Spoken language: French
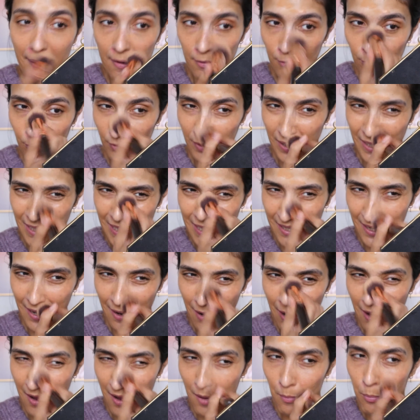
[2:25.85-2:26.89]
Donc il est
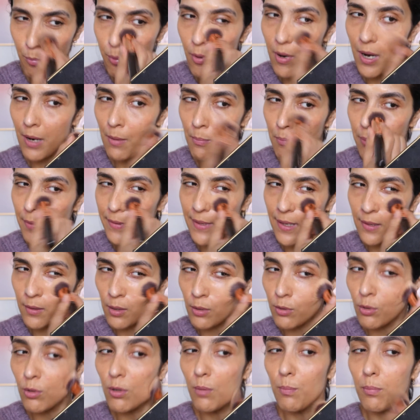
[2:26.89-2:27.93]
un poil peut-être
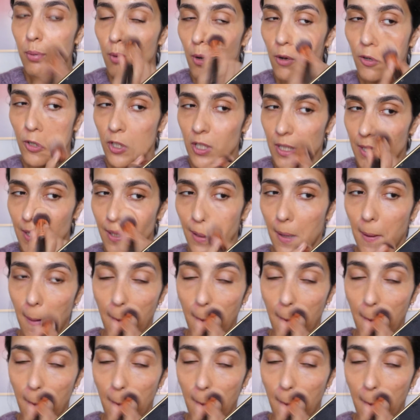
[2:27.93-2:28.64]
trop orangé.